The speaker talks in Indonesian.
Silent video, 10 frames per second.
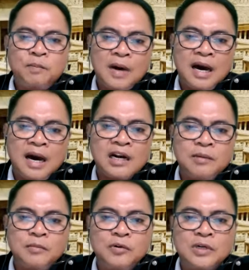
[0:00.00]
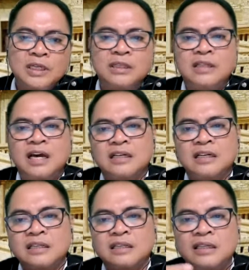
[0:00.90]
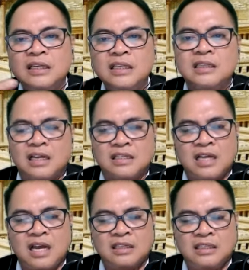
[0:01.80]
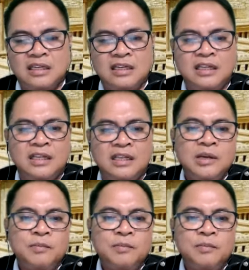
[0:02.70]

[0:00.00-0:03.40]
para murid dan kita saat ini